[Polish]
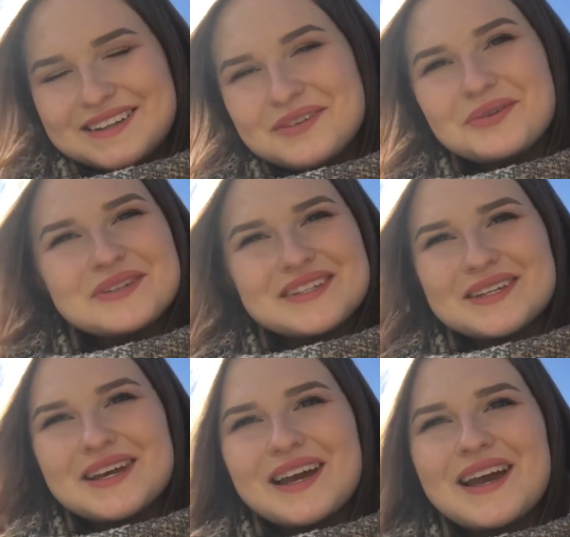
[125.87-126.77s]
nie bójcie
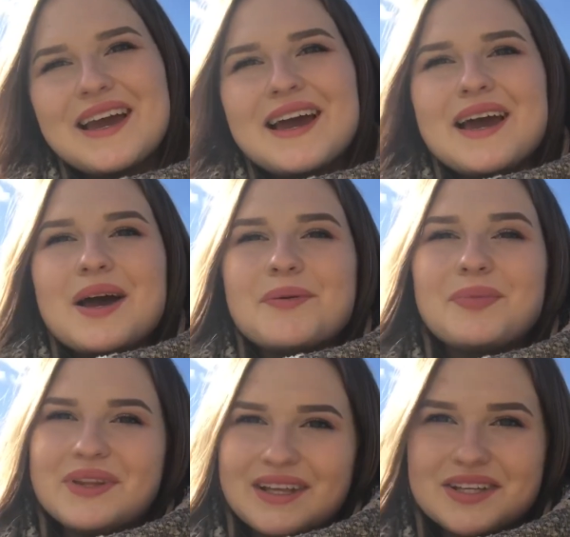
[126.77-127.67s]
się
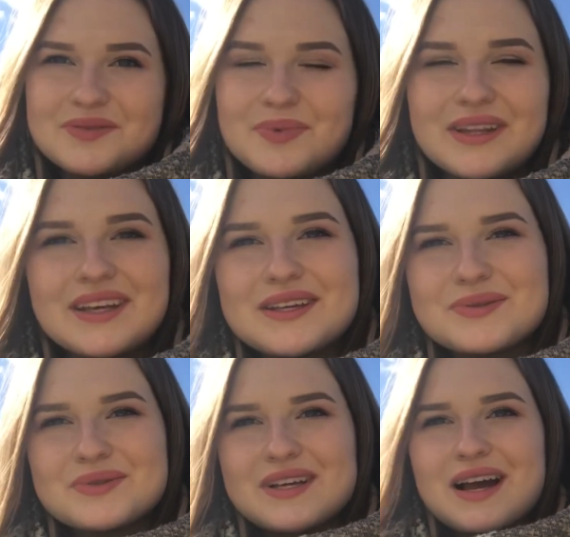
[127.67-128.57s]
pytać Pana
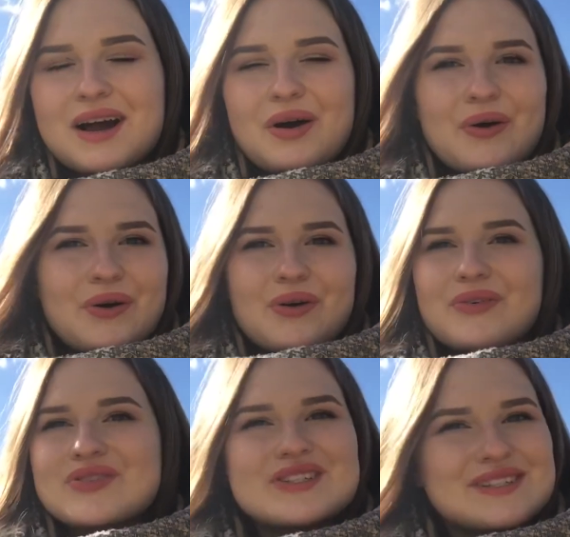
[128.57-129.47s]
Jezusa o
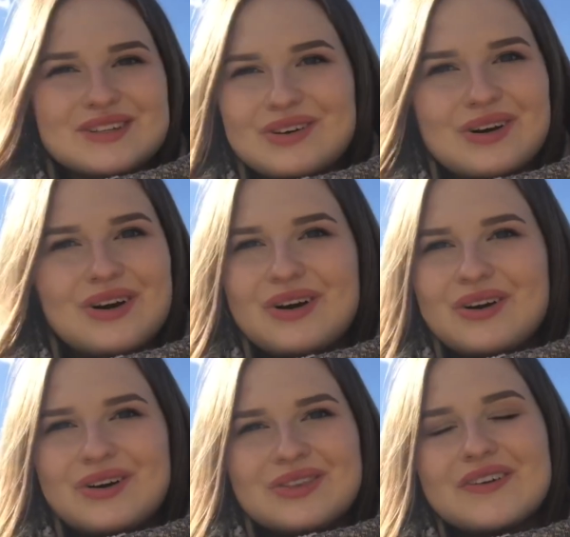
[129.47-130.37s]
wszystko,
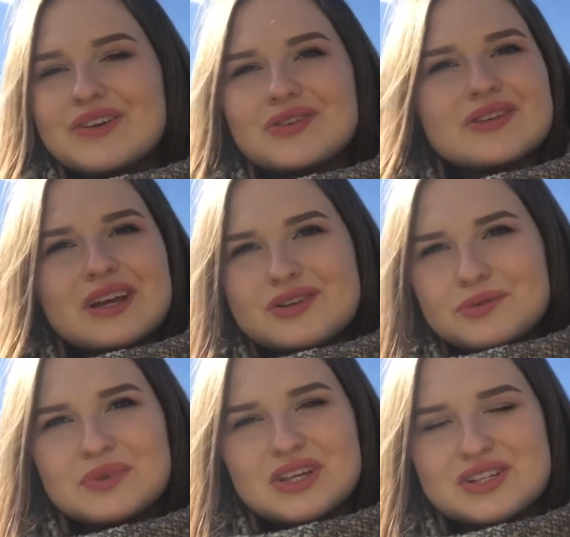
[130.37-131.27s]
nawet od
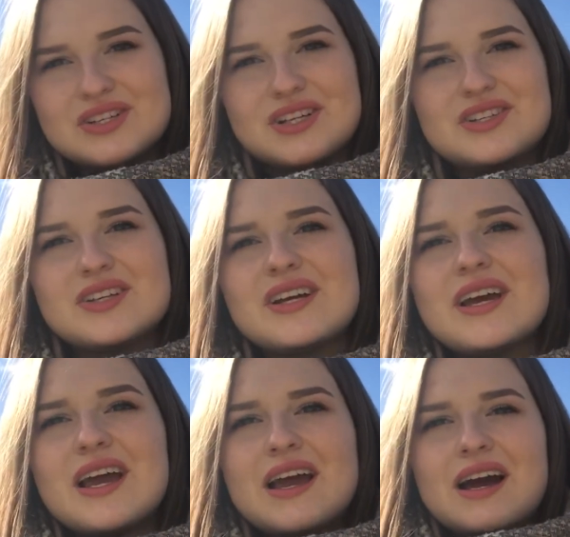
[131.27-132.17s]
najdrobniejszych rzeczy.
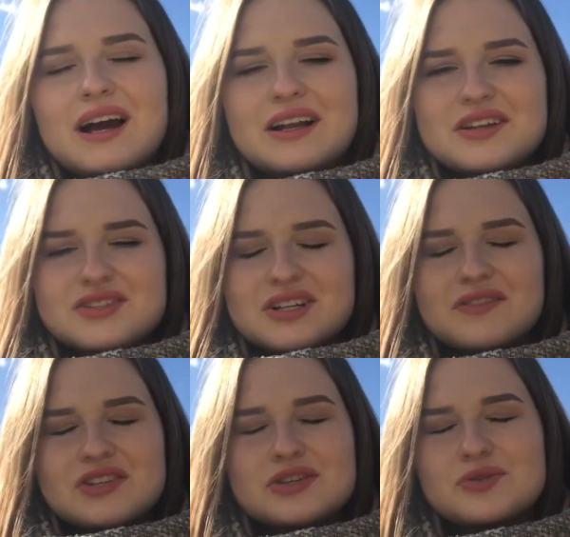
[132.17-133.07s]
Ale jeżeli
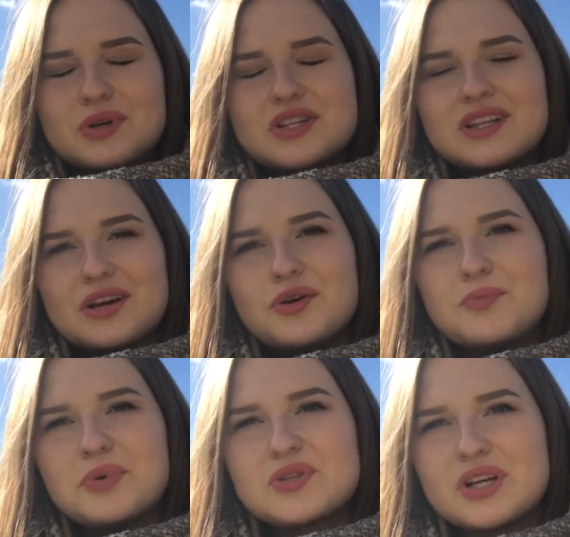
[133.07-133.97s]
właśnie czujecie taką
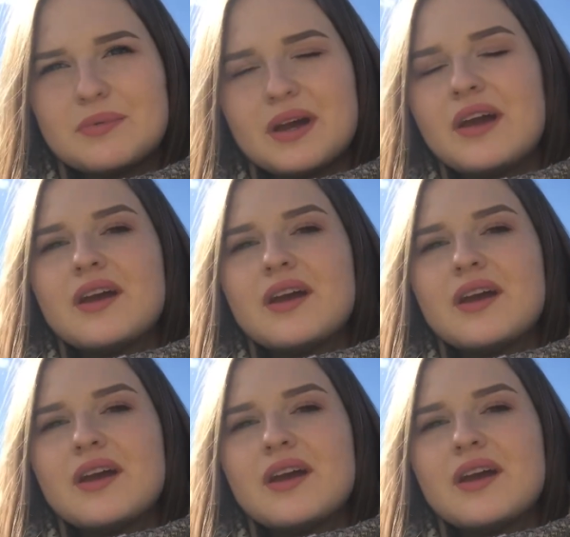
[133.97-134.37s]
potrzebę